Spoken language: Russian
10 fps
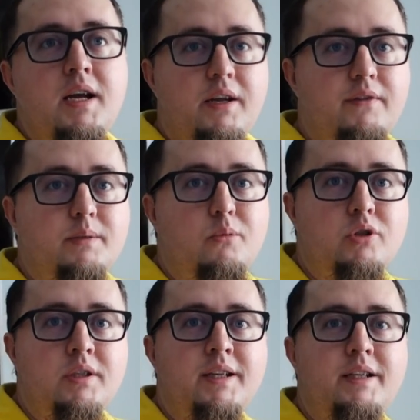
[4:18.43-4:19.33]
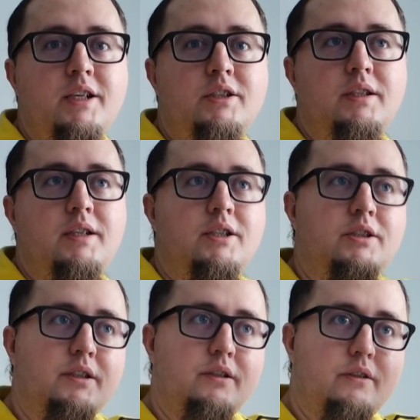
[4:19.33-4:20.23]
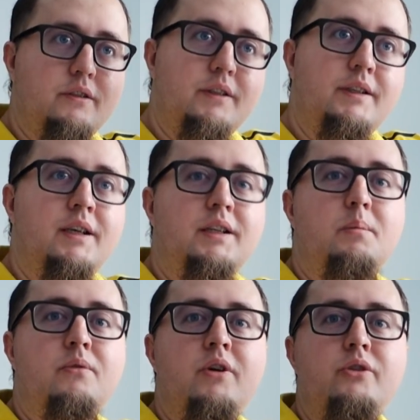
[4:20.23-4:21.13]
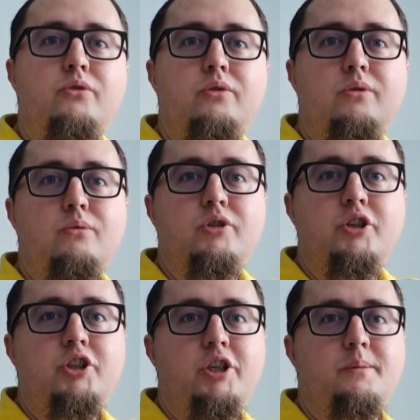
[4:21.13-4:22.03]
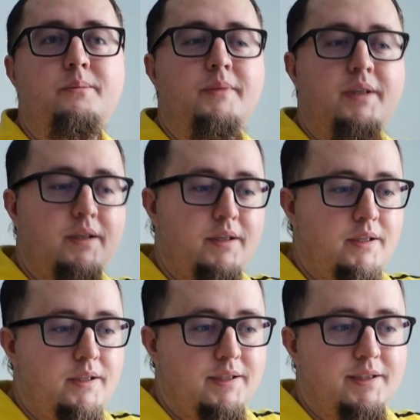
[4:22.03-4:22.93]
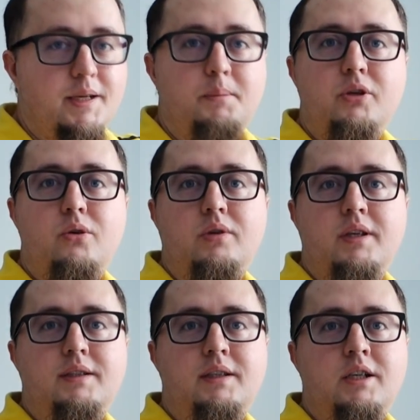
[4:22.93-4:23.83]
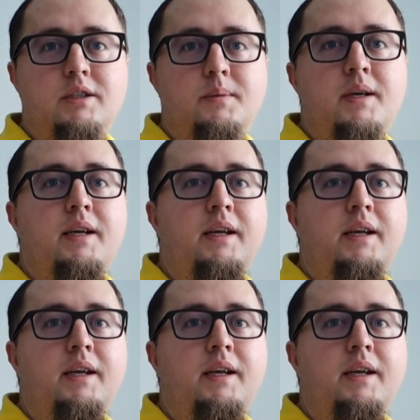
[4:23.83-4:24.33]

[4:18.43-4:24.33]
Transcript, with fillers: И, возможно, надежда даже иногда бывает чуть лучше, чем сам итог, так скажем.